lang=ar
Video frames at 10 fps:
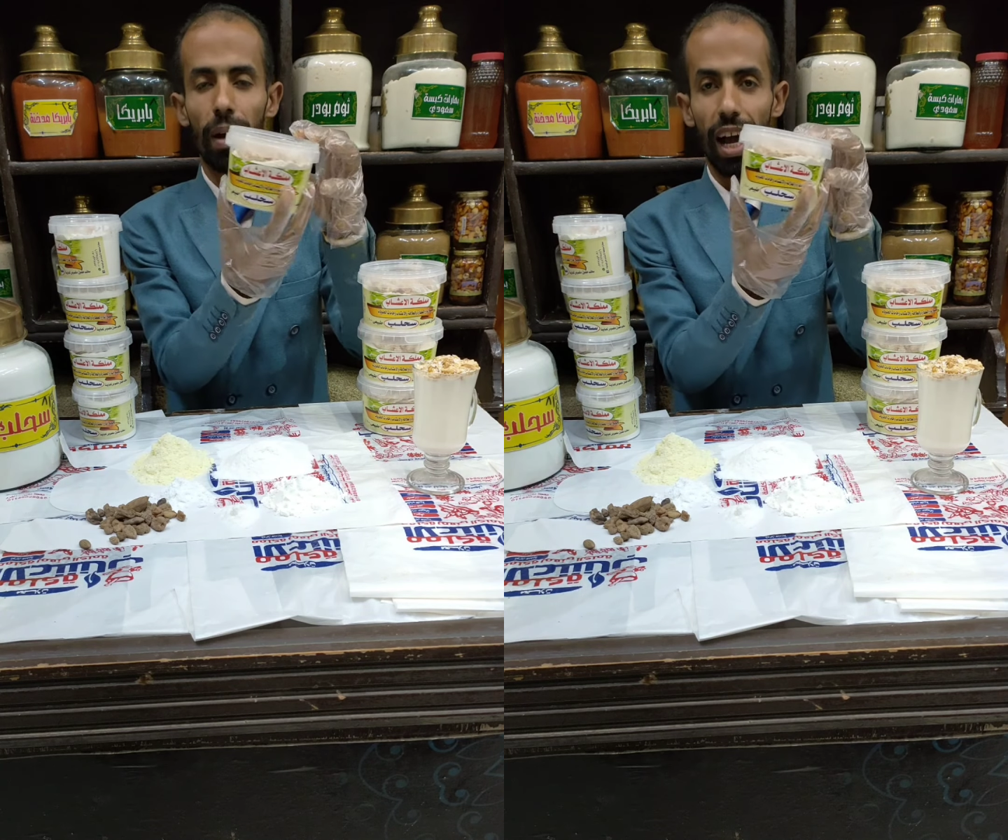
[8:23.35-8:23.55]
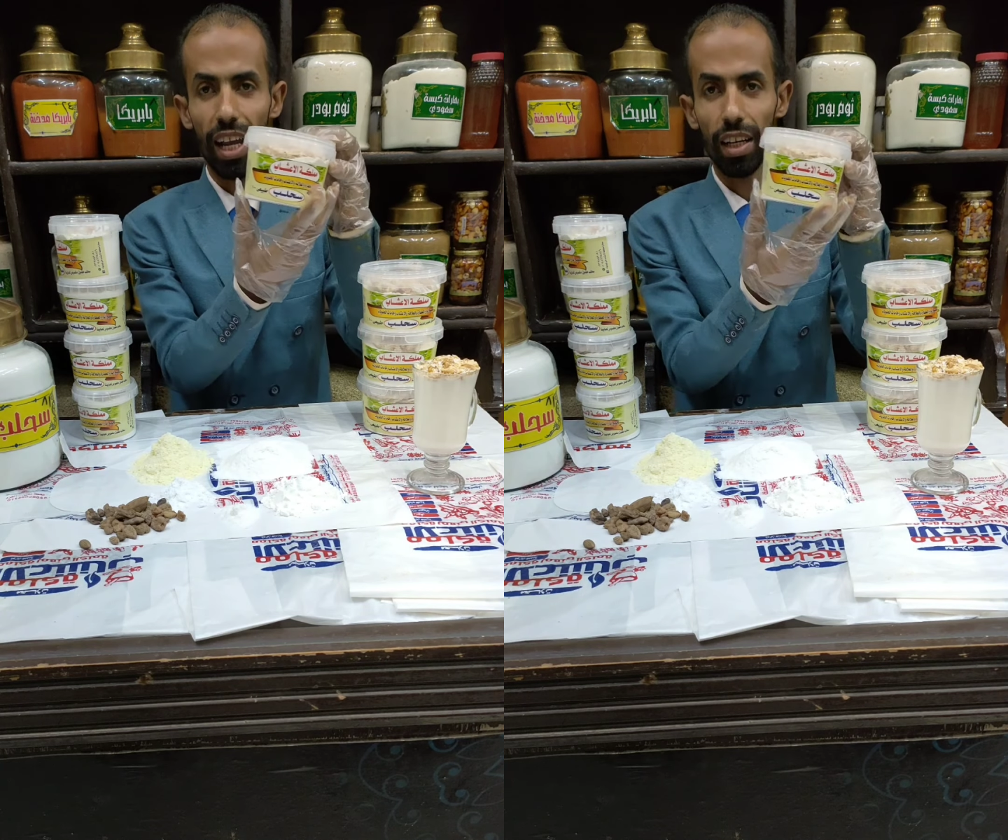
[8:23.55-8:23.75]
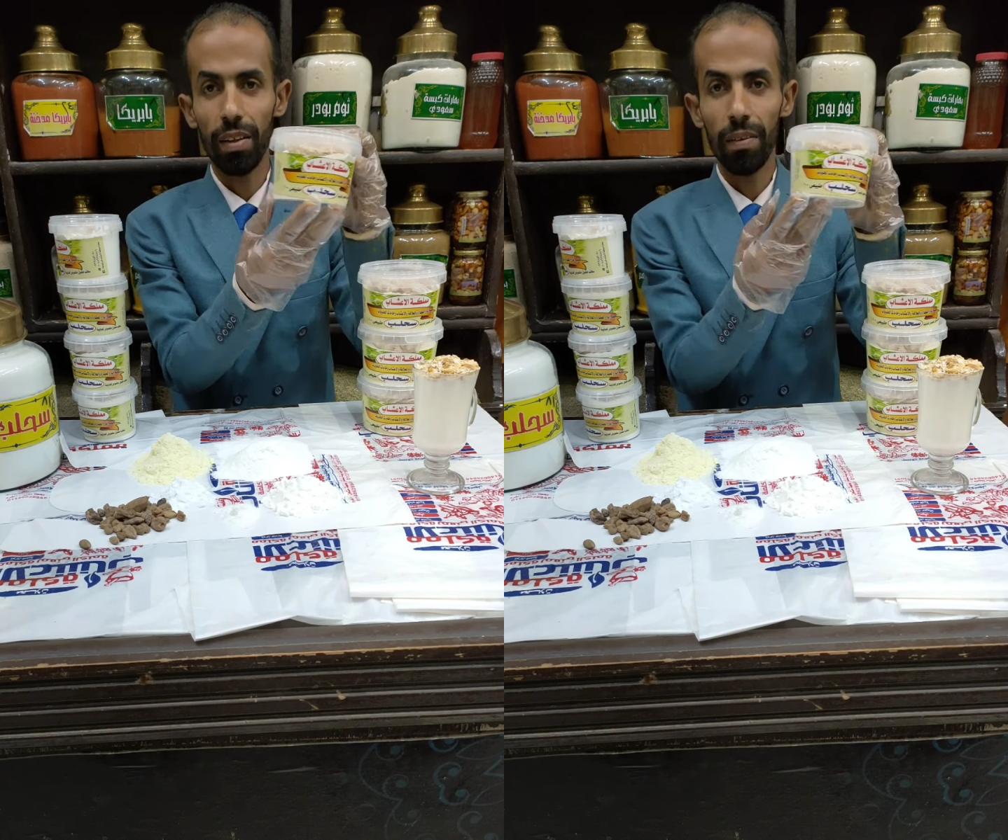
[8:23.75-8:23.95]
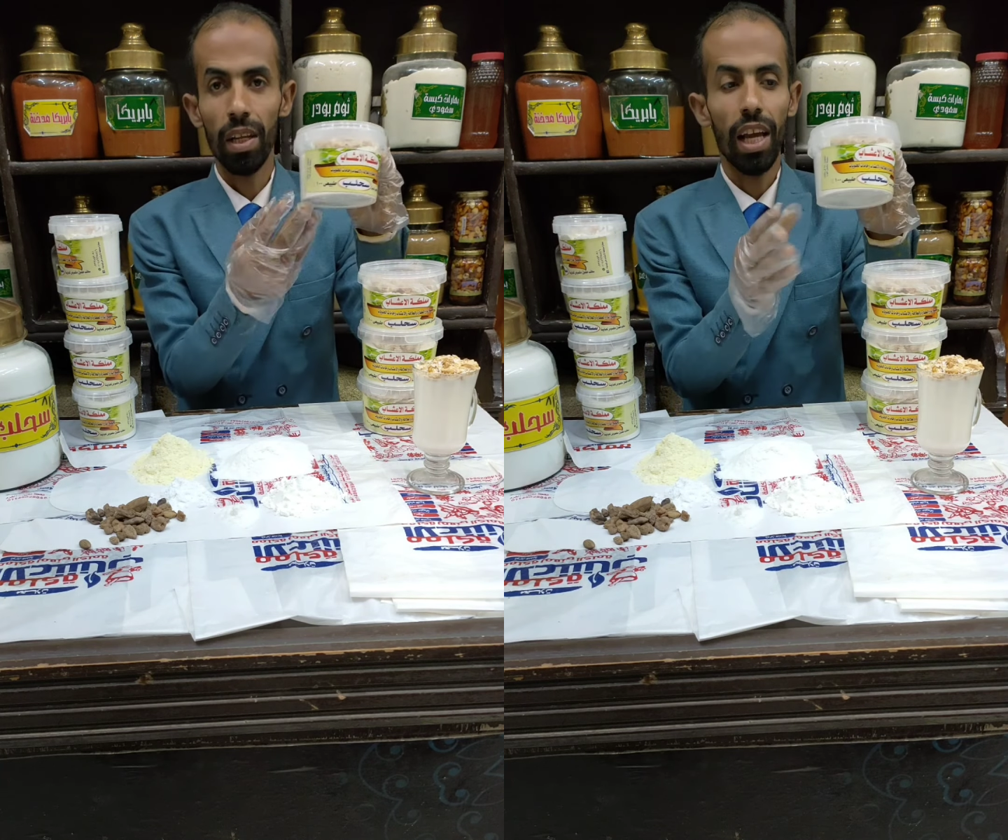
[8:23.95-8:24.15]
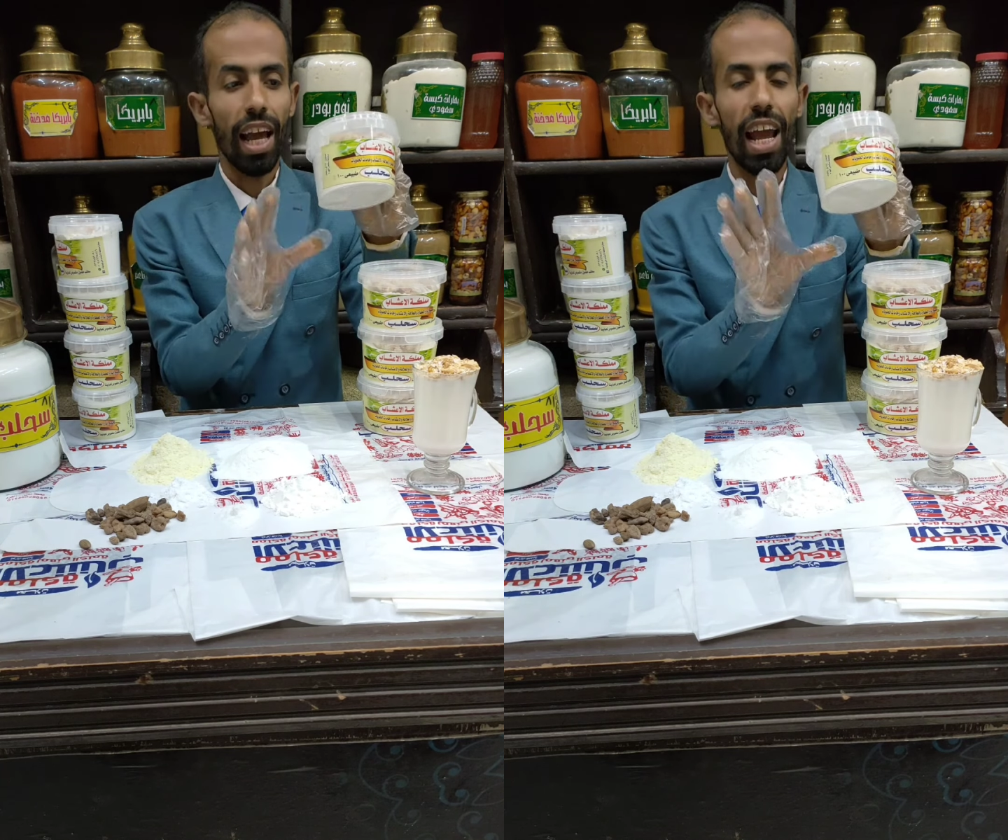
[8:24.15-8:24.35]
هم اللي
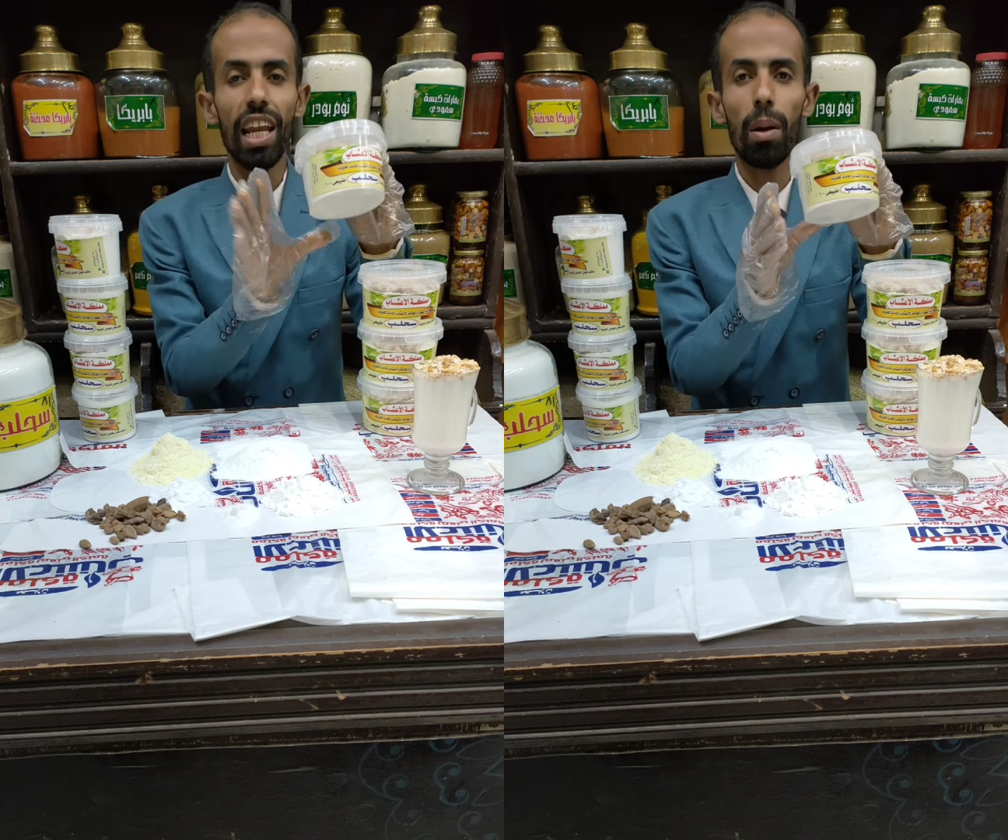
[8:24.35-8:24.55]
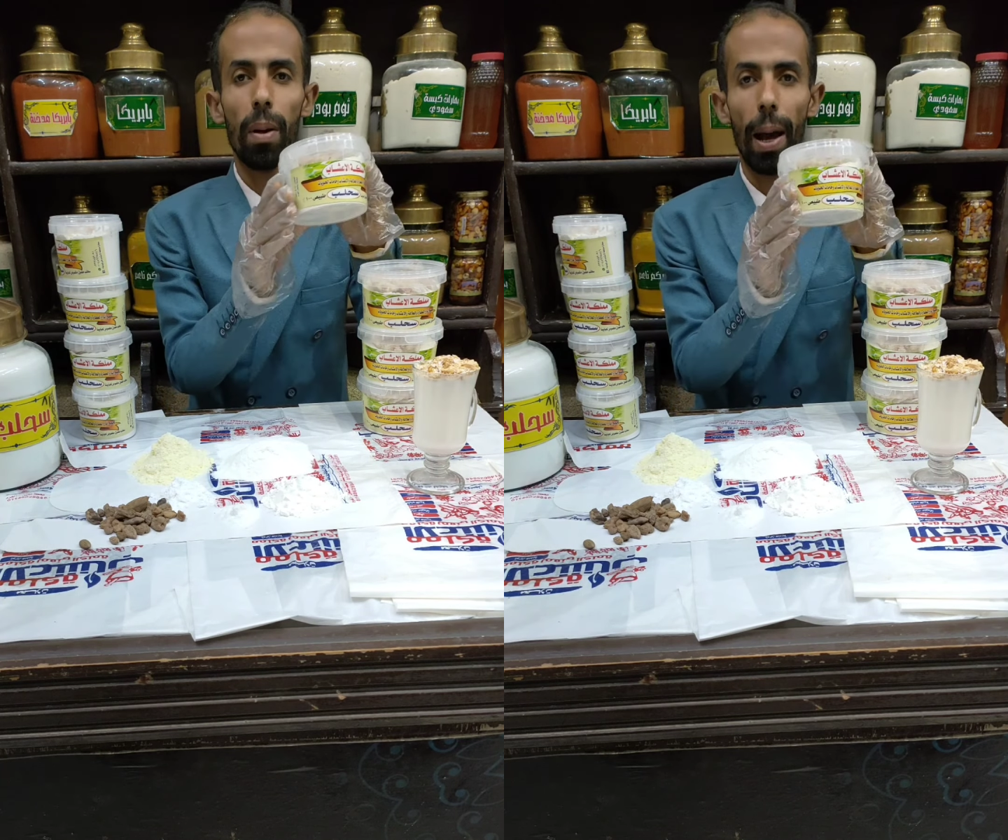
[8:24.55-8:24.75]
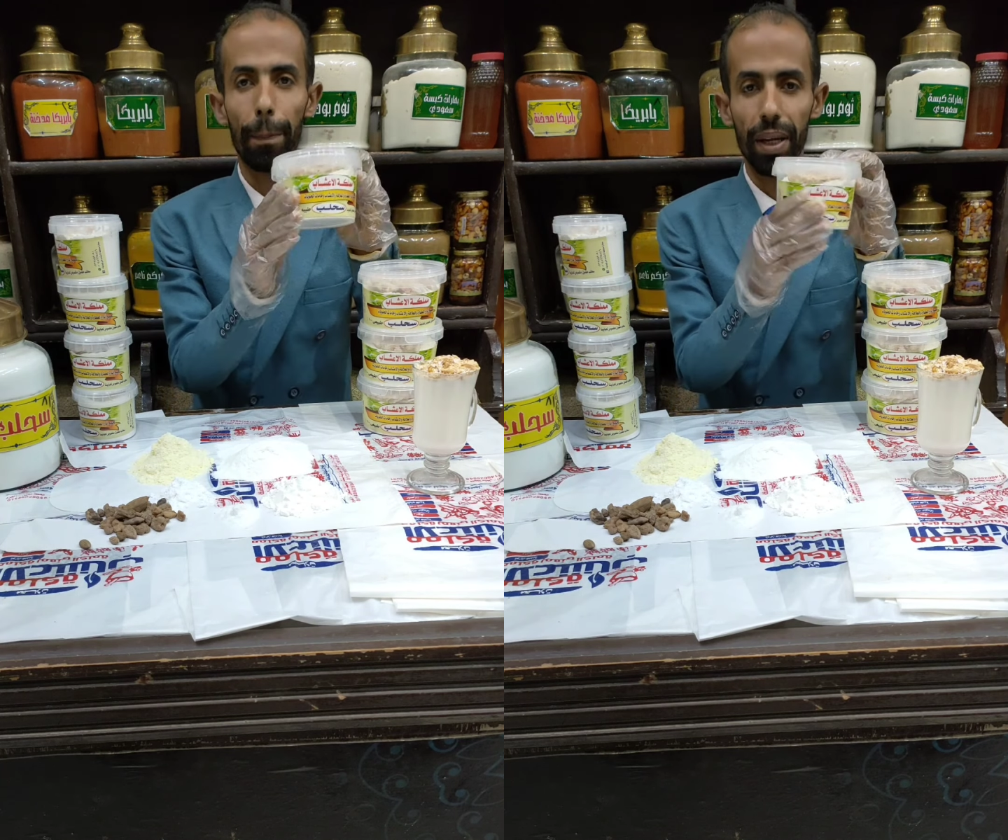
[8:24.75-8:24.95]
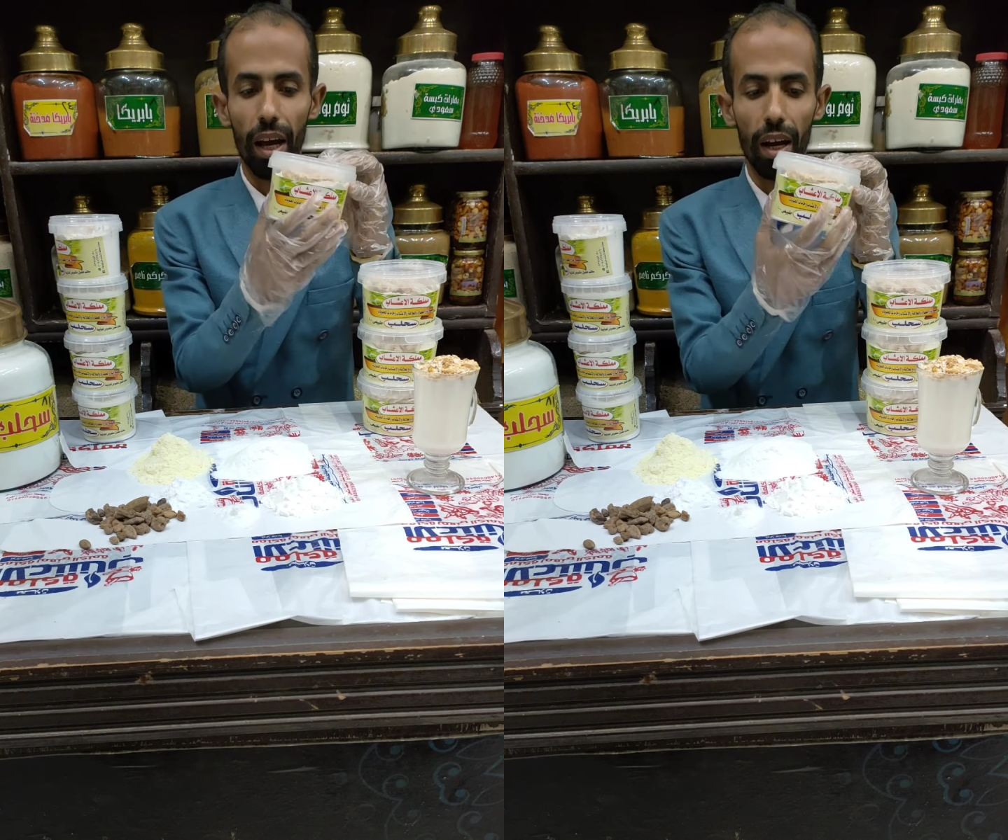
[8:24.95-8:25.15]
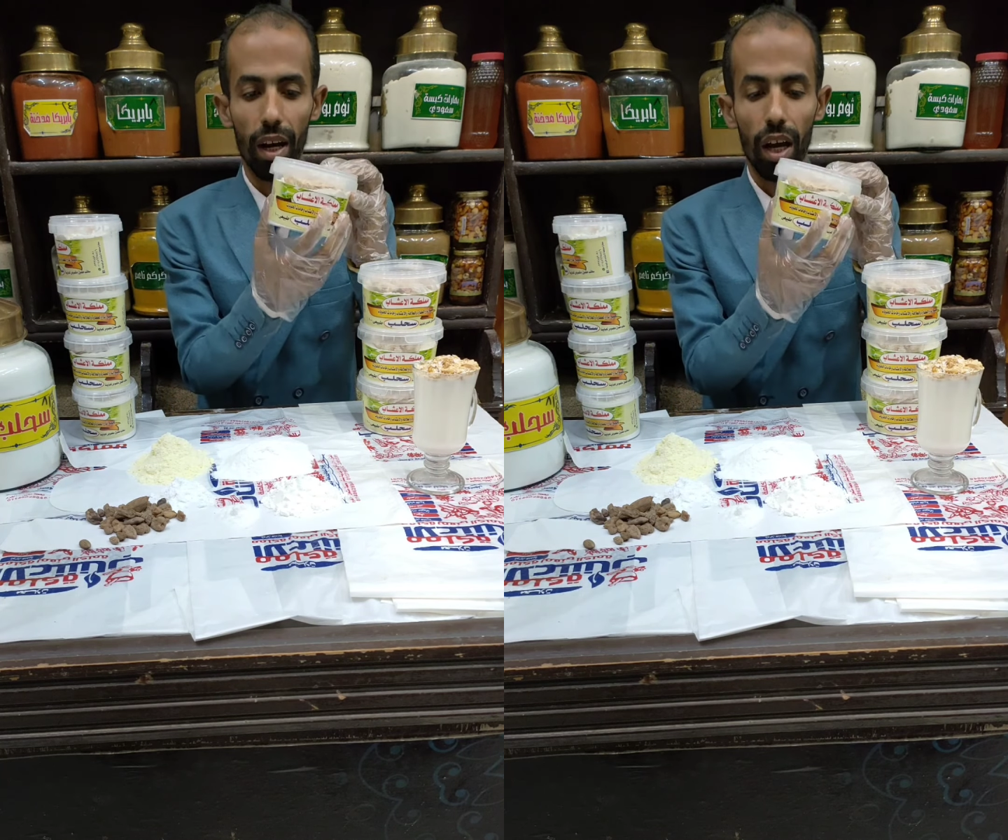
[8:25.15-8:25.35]
بيعملوها احنا اللي
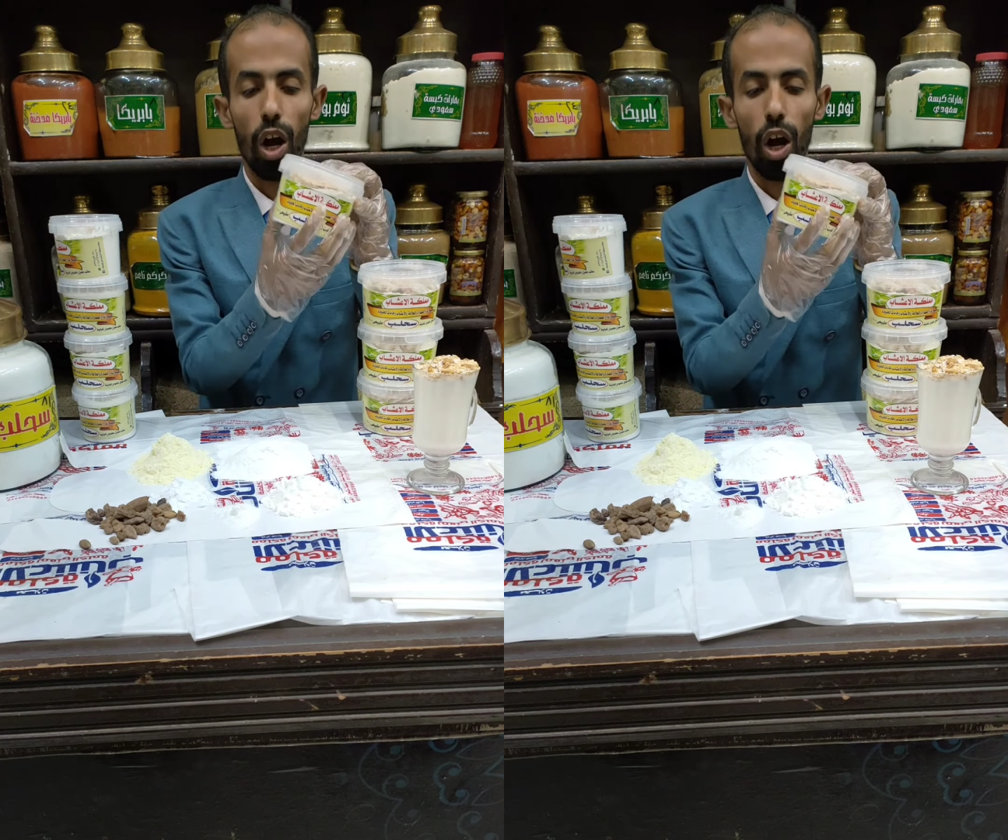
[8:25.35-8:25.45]
بنعبيها